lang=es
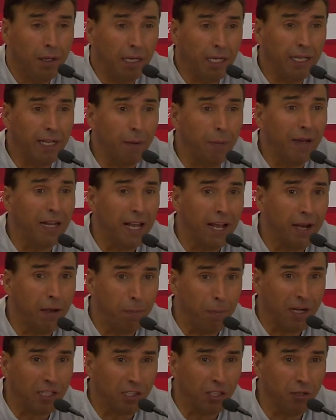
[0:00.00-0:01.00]
ir a pelear
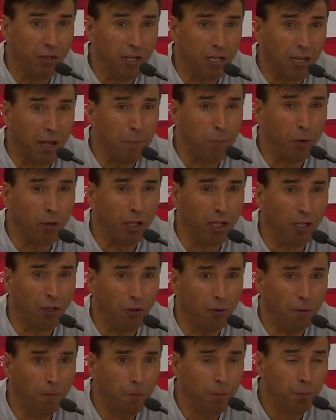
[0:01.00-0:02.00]
el partido en el campo de
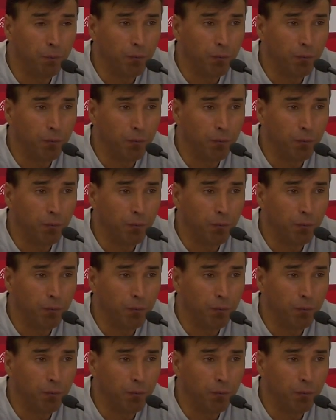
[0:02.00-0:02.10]
ellos.